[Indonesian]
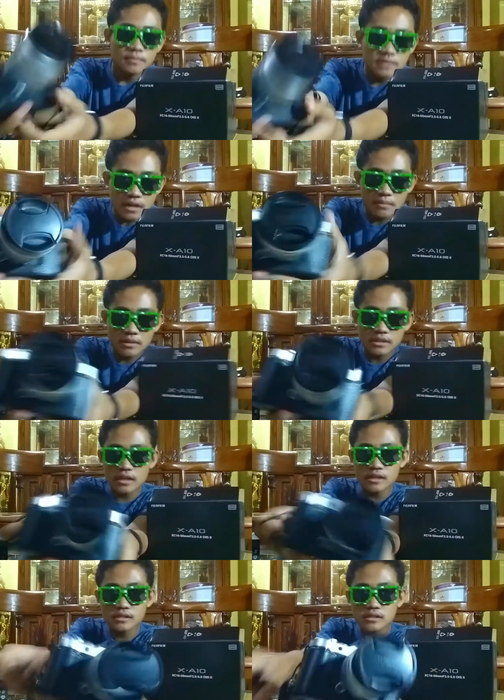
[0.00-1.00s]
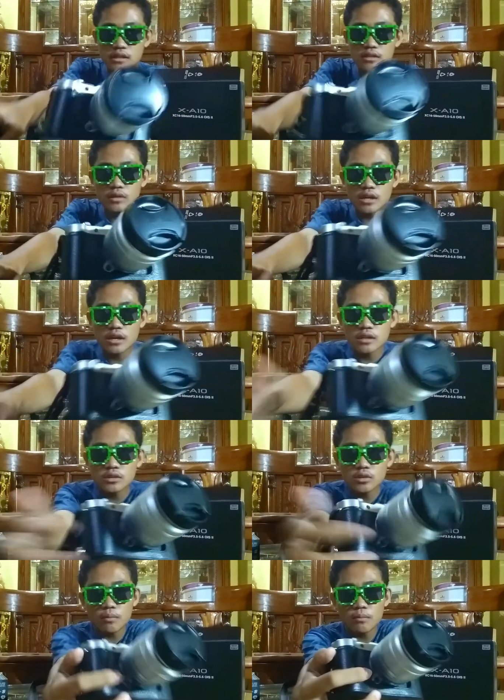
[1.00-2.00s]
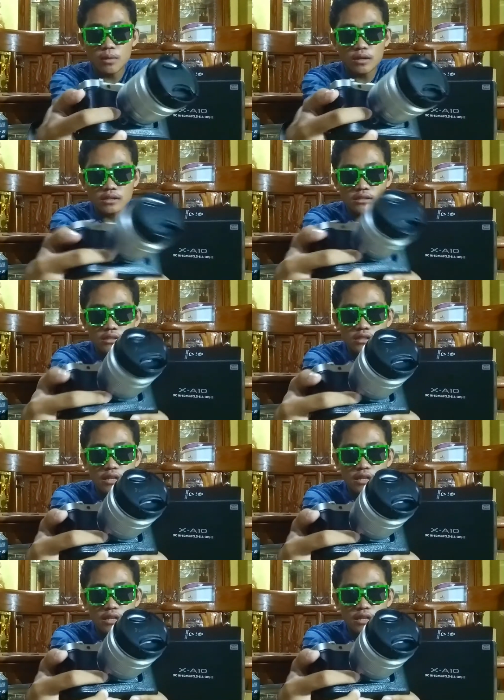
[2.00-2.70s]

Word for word: cara masang lensa itu ada tombolnya di sini